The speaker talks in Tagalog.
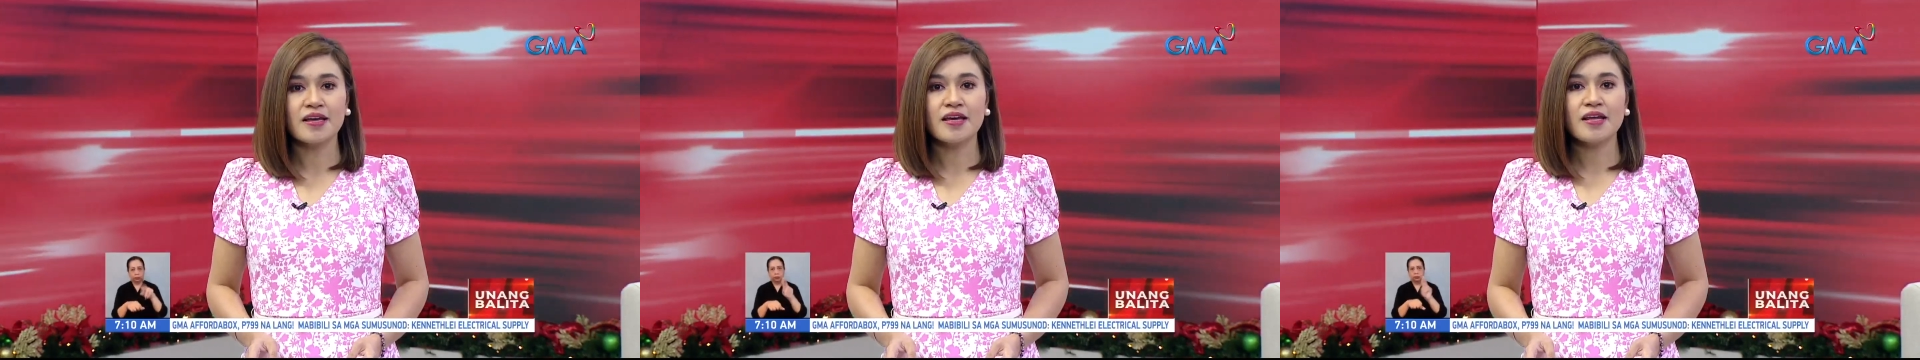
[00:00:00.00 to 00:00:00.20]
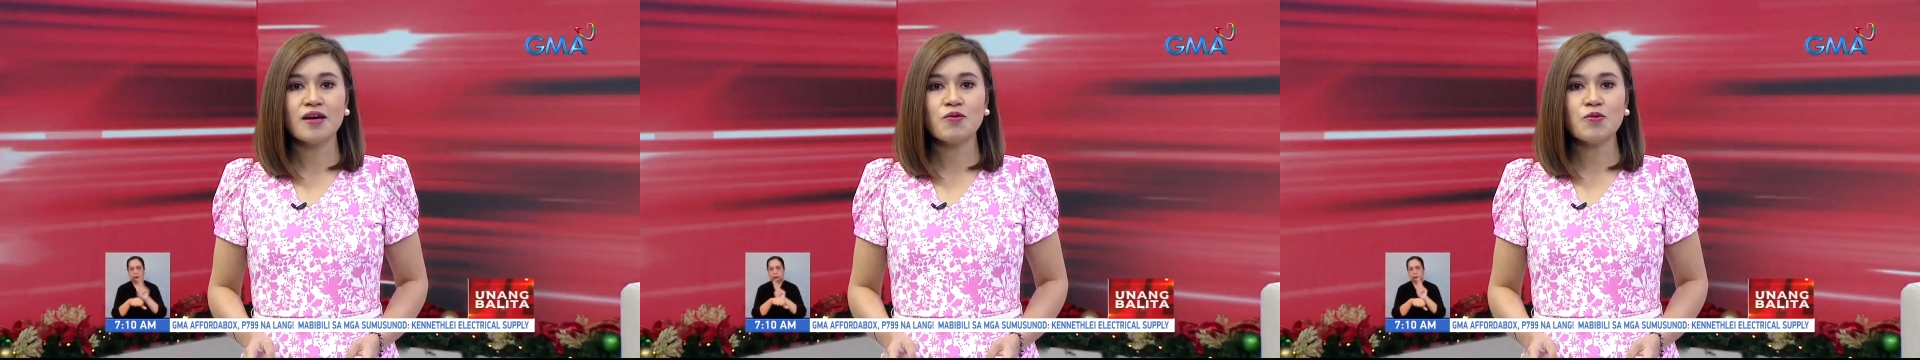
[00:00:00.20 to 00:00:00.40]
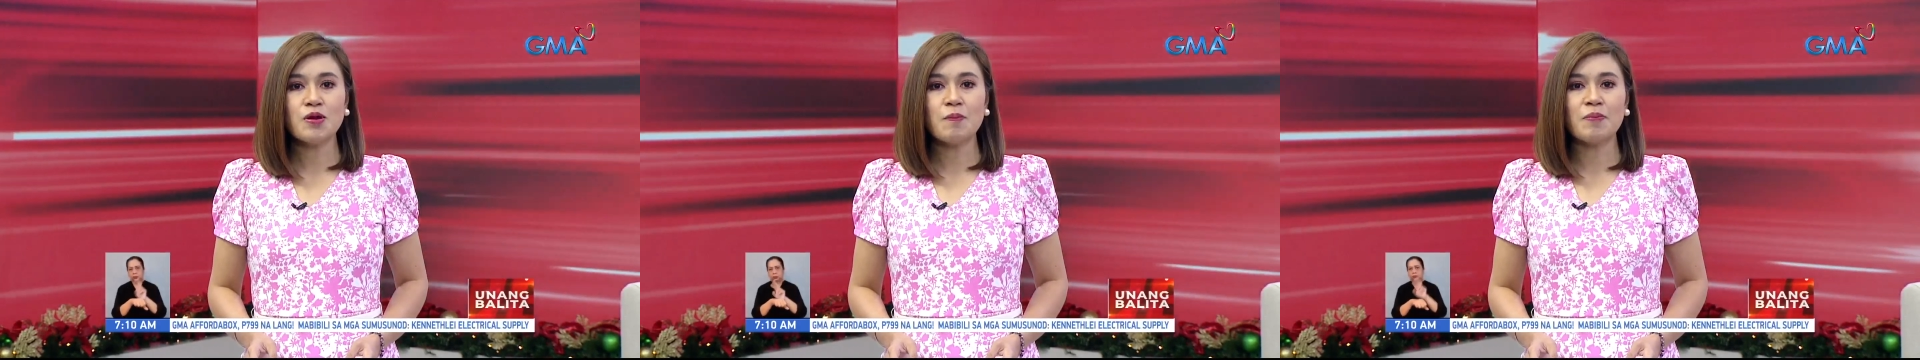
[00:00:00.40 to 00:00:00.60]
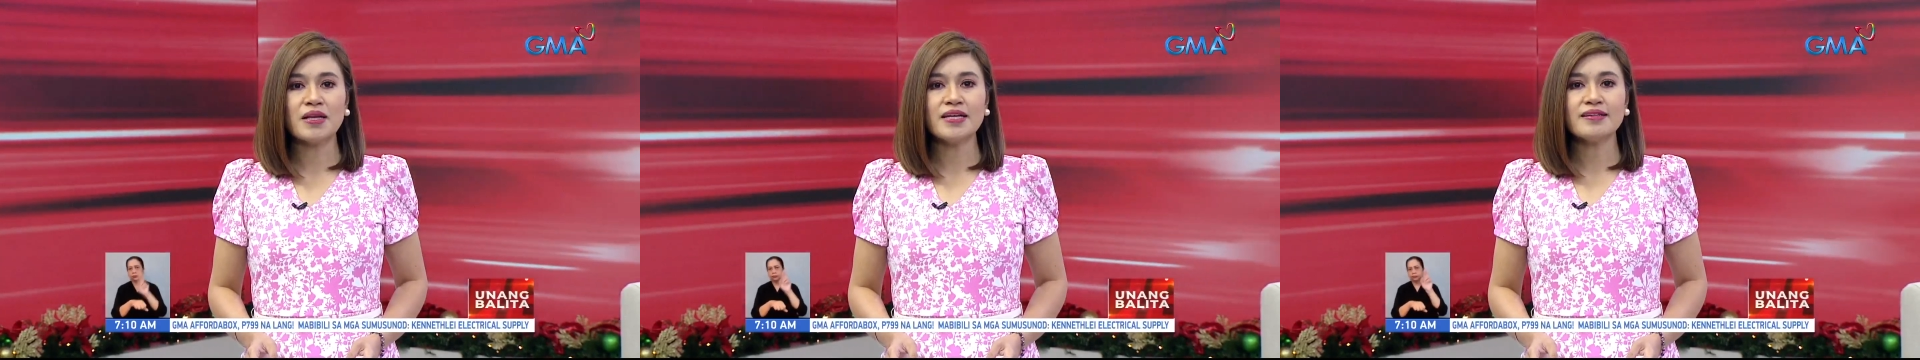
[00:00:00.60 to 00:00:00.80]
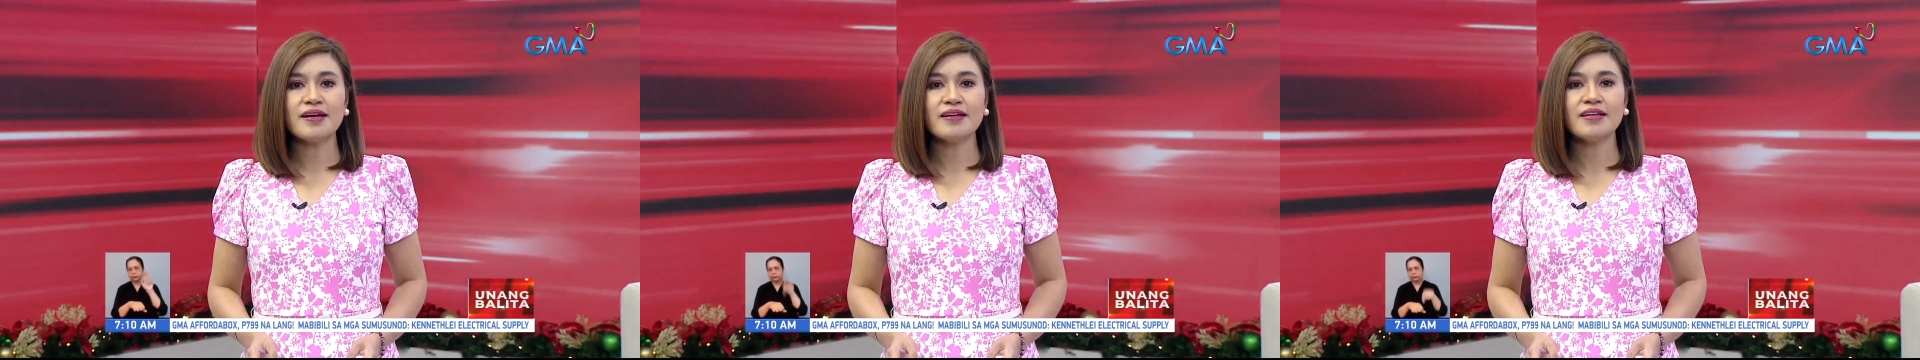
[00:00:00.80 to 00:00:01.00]
Yan ang unang
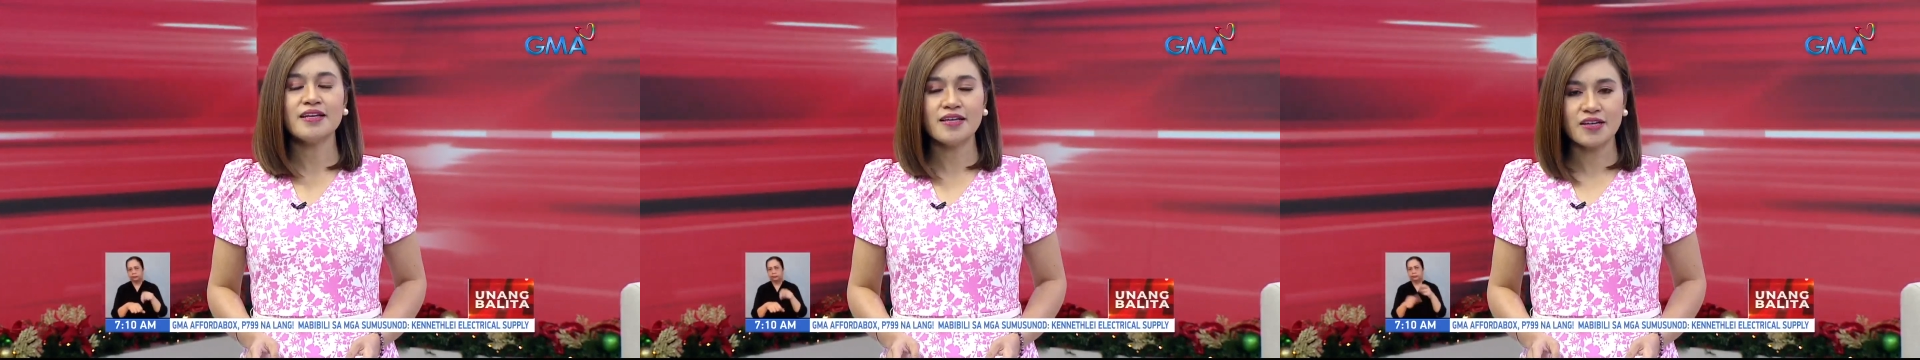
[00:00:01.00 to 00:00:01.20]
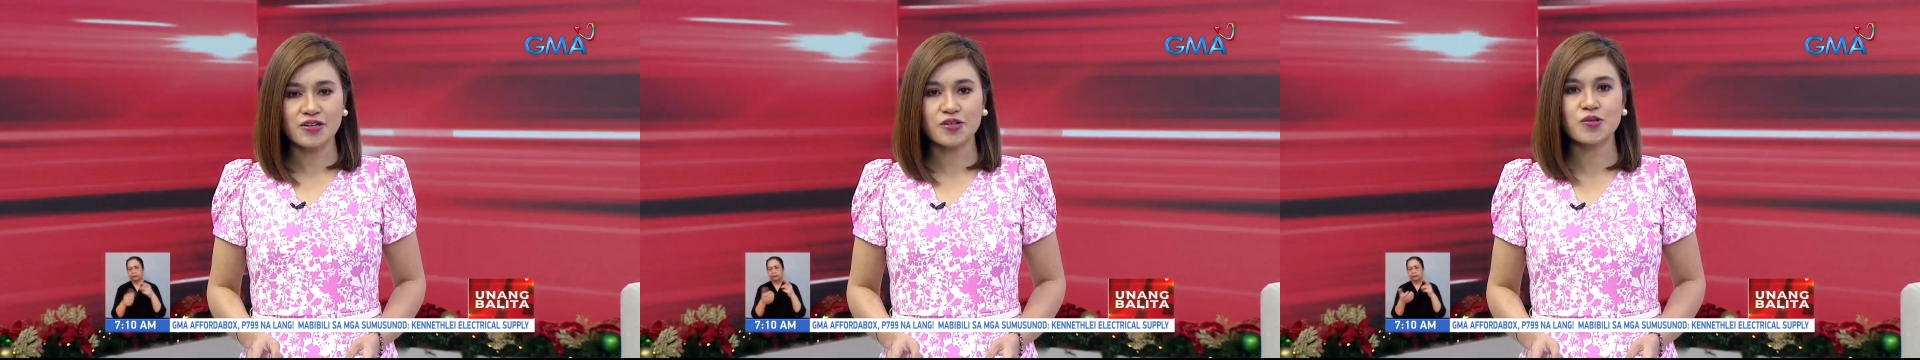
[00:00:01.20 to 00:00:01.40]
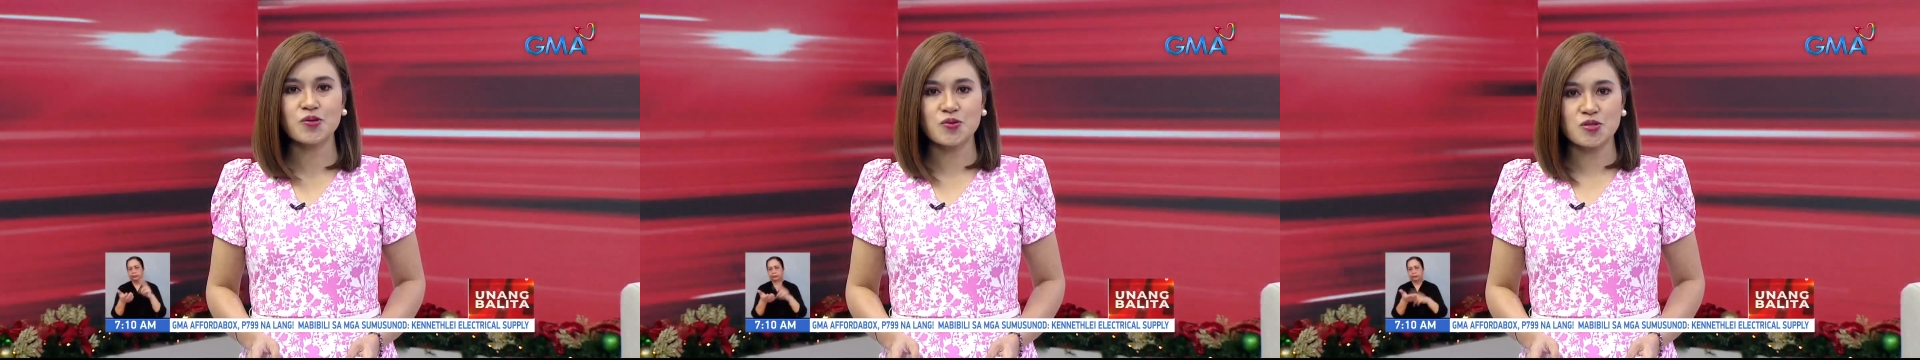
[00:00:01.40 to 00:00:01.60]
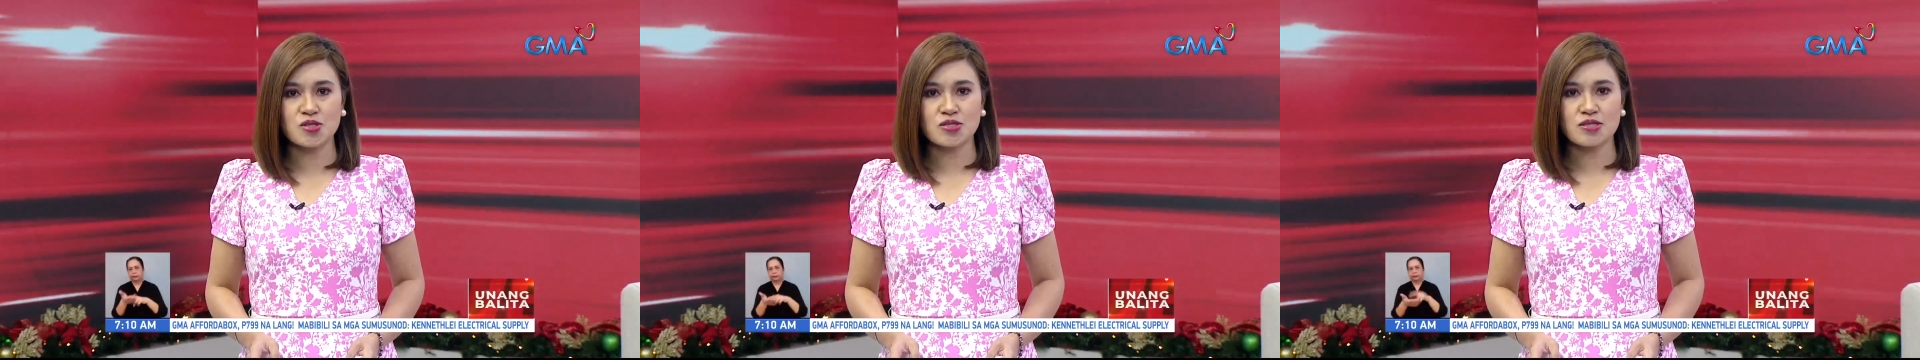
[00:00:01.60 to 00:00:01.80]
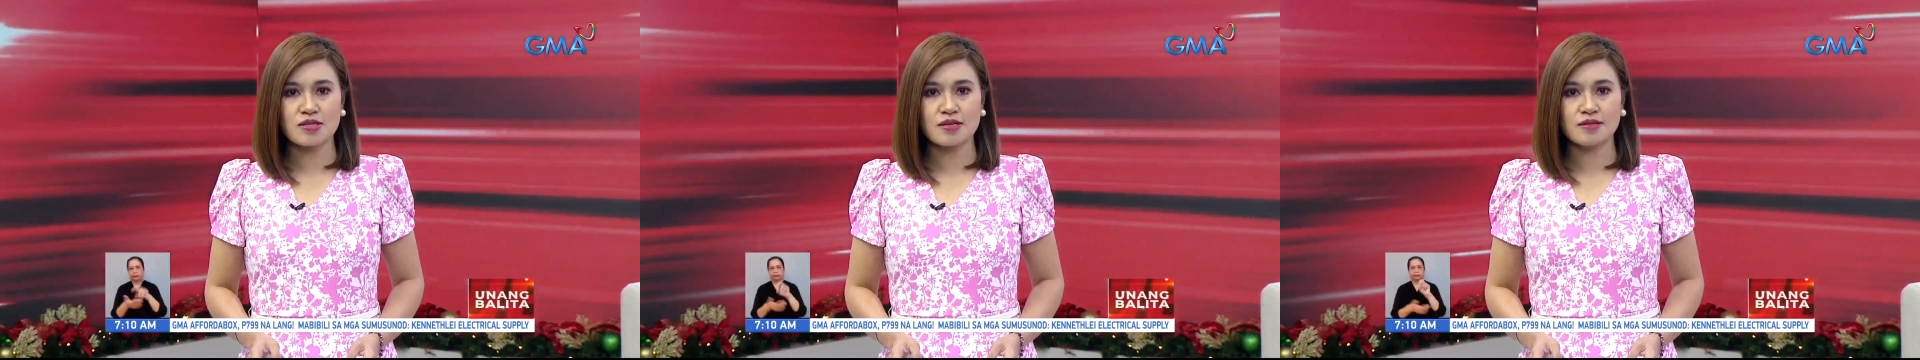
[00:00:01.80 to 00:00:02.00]
balita ni Ian
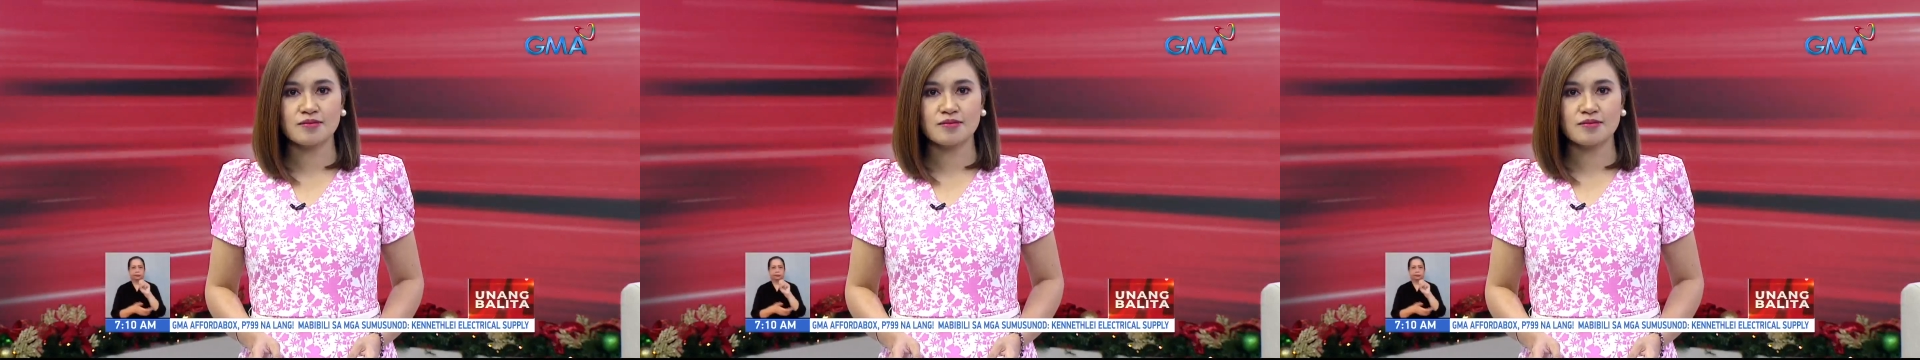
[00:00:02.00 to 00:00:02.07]
Cruz.